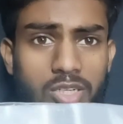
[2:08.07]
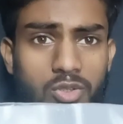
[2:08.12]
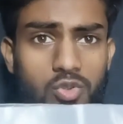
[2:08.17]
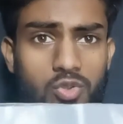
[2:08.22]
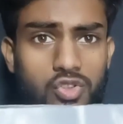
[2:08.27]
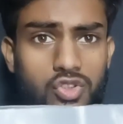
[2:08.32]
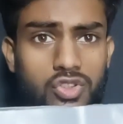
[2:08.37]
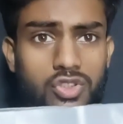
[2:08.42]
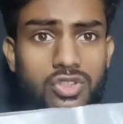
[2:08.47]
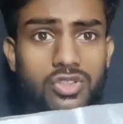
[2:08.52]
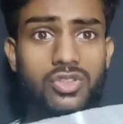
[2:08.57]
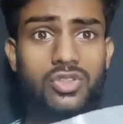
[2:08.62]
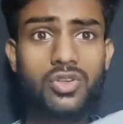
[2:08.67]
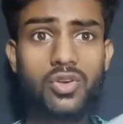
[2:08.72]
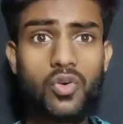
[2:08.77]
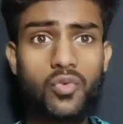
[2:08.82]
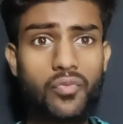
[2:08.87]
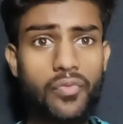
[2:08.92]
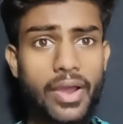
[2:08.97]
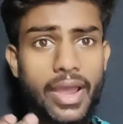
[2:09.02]
कुछ
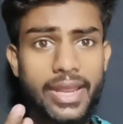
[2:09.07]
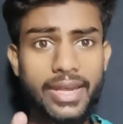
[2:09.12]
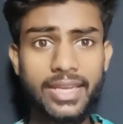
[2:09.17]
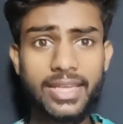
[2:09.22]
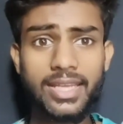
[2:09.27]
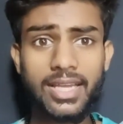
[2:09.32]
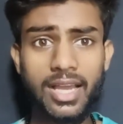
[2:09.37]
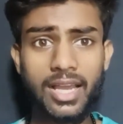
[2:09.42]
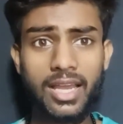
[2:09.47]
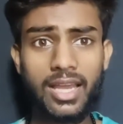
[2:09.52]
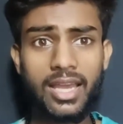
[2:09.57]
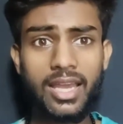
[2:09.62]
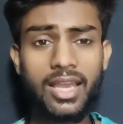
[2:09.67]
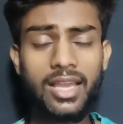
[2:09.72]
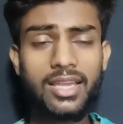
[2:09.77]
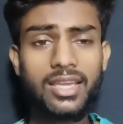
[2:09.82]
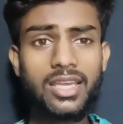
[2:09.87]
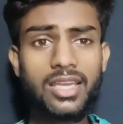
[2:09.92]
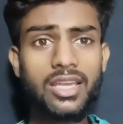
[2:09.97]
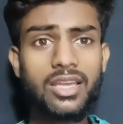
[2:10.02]
उपाय नहीं आया
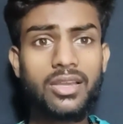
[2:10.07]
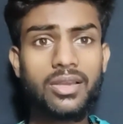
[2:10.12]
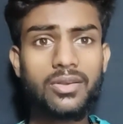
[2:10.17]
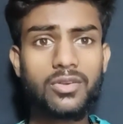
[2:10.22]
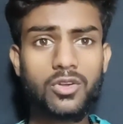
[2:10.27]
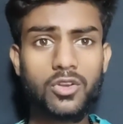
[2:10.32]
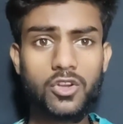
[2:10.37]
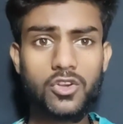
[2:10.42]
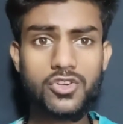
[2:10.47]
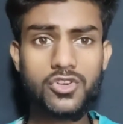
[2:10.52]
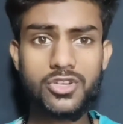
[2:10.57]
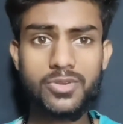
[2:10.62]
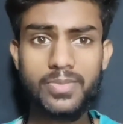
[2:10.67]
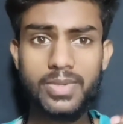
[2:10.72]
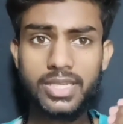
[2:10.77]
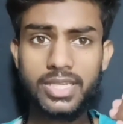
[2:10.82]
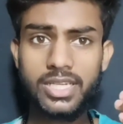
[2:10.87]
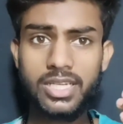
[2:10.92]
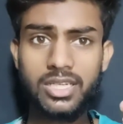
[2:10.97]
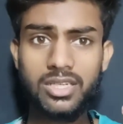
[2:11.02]
है कि
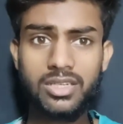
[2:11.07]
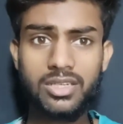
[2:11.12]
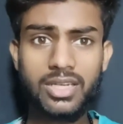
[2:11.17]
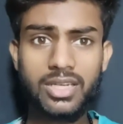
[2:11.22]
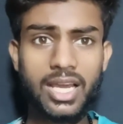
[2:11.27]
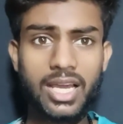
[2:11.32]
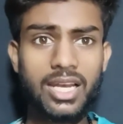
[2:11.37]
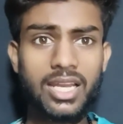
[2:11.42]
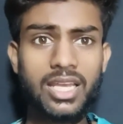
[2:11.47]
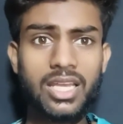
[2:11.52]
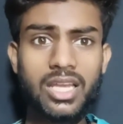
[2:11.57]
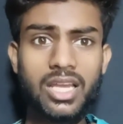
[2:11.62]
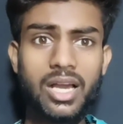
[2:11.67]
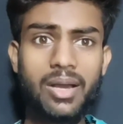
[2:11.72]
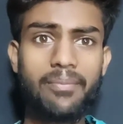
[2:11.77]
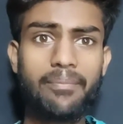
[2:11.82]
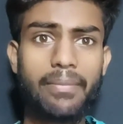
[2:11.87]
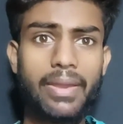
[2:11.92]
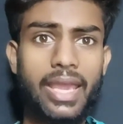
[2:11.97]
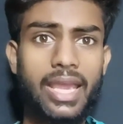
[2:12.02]
कोलोस्टमी किट ना लें
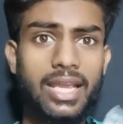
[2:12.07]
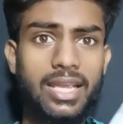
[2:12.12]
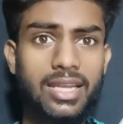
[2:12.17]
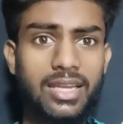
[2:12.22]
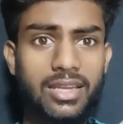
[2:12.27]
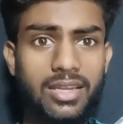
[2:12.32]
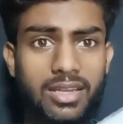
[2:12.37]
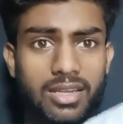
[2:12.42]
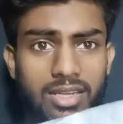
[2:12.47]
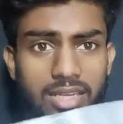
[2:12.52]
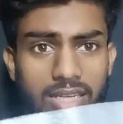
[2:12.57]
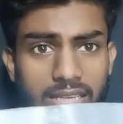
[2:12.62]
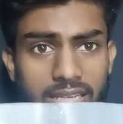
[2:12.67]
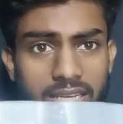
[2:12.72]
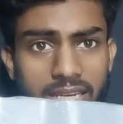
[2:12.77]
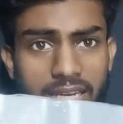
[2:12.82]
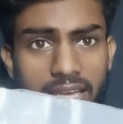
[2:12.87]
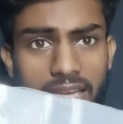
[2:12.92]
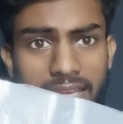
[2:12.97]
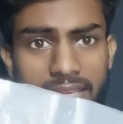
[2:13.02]
आप बैग
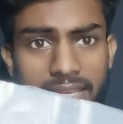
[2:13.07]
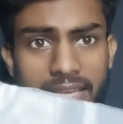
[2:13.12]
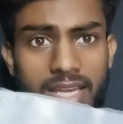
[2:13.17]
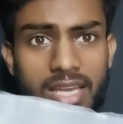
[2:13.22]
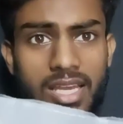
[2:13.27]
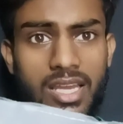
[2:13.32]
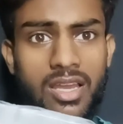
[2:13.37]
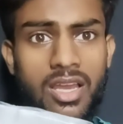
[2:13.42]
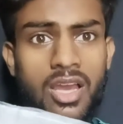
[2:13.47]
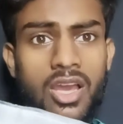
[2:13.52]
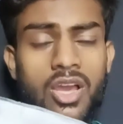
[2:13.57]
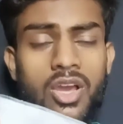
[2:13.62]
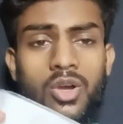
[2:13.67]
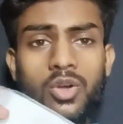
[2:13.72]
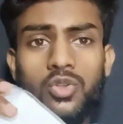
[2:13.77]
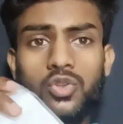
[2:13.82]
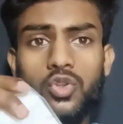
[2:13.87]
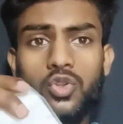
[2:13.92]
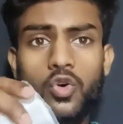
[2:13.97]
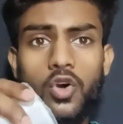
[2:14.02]
ही लें
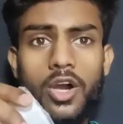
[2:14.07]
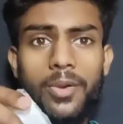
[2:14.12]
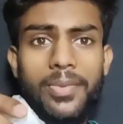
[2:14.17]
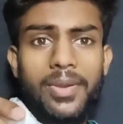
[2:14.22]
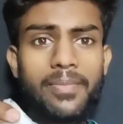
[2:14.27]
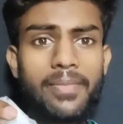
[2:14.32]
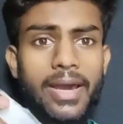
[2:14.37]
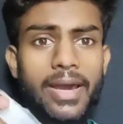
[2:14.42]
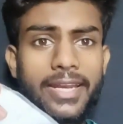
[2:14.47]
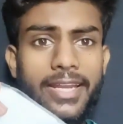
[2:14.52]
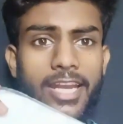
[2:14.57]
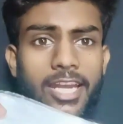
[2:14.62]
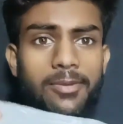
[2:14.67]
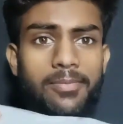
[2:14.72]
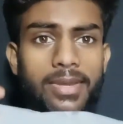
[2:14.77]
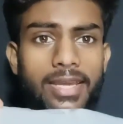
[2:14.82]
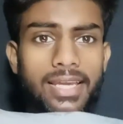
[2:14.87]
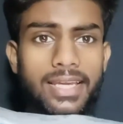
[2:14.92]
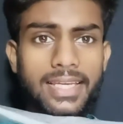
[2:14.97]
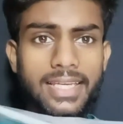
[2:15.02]
तो अभी मार्केट
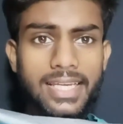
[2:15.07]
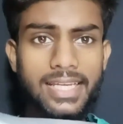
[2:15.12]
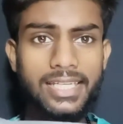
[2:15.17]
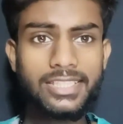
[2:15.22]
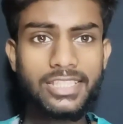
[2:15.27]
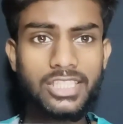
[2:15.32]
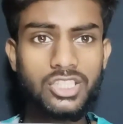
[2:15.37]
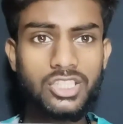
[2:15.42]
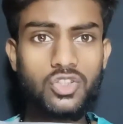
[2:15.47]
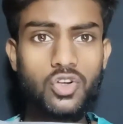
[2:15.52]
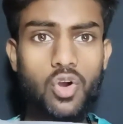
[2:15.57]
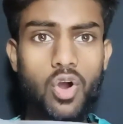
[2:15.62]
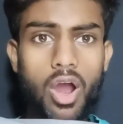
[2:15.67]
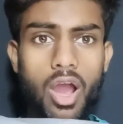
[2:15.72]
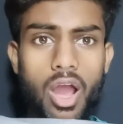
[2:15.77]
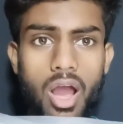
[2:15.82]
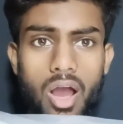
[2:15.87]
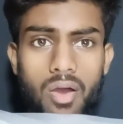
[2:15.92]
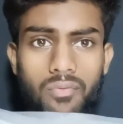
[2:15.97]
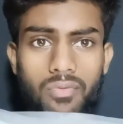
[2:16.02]
में ये चीज़
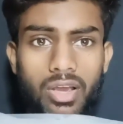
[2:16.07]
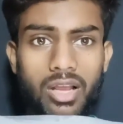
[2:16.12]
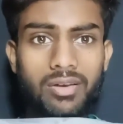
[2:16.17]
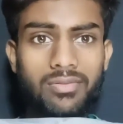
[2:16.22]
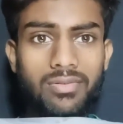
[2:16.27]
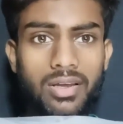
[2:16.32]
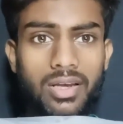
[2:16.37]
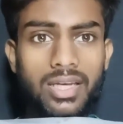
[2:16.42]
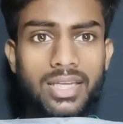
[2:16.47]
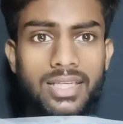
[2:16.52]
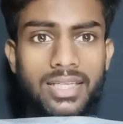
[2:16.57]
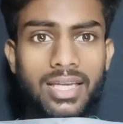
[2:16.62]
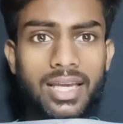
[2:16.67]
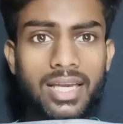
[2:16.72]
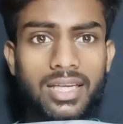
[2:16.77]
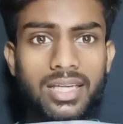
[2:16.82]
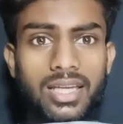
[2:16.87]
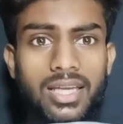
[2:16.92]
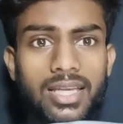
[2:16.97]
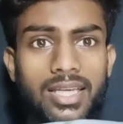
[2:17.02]
अवेलेबल नहीं
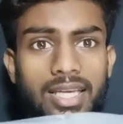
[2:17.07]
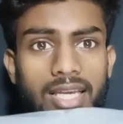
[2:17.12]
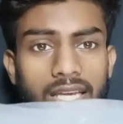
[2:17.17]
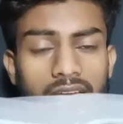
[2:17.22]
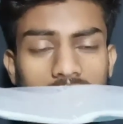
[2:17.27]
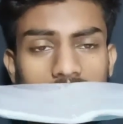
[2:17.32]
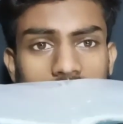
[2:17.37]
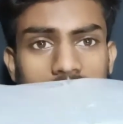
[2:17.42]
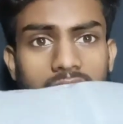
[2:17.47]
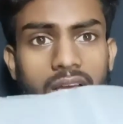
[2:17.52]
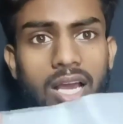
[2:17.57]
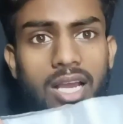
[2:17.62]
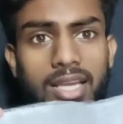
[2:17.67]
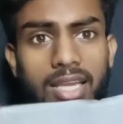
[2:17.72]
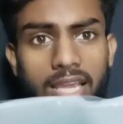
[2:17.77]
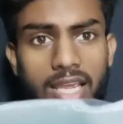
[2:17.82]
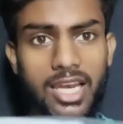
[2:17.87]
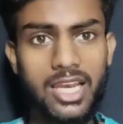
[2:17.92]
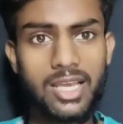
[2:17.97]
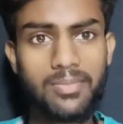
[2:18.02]
है कि ये
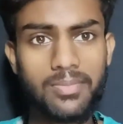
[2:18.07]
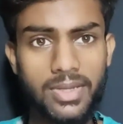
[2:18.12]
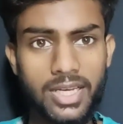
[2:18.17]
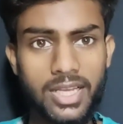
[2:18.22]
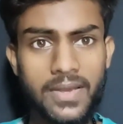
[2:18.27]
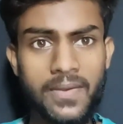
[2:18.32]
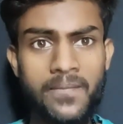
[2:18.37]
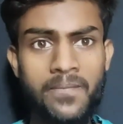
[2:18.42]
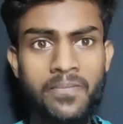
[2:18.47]
अकेले मिले